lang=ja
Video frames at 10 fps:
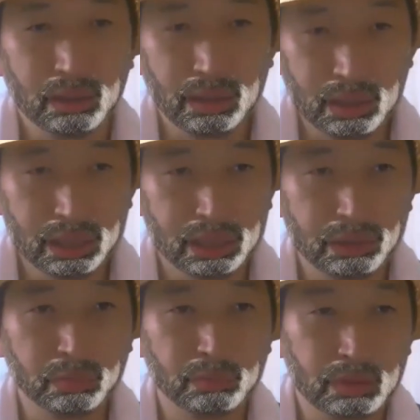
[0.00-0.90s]
に
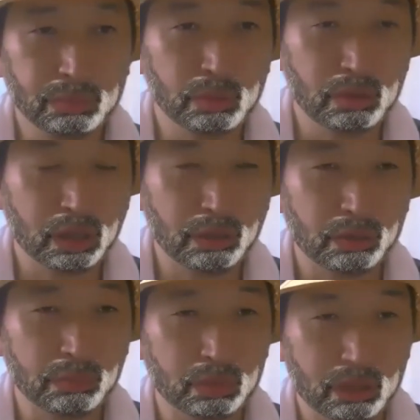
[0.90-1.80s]
紐付けよう
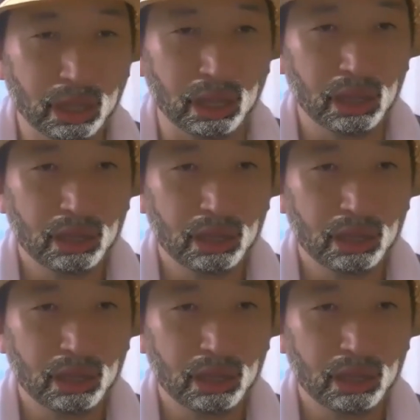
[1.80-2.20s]
と思って、